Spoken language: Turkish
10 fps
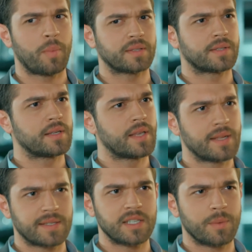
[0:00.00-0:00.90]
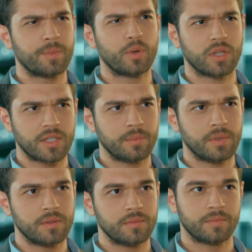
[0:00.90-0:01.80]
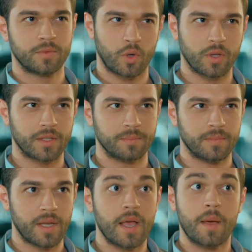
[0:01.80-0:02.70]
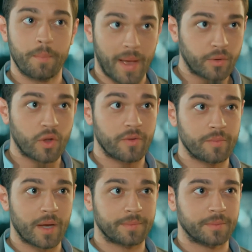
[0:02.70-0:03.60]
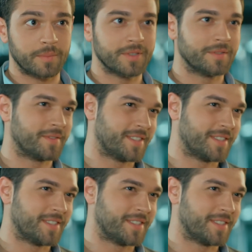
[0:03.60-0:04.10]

ama pastanın yenisini yapıp yolladın mı? Yolladım. Ben görevimi yaptım mı?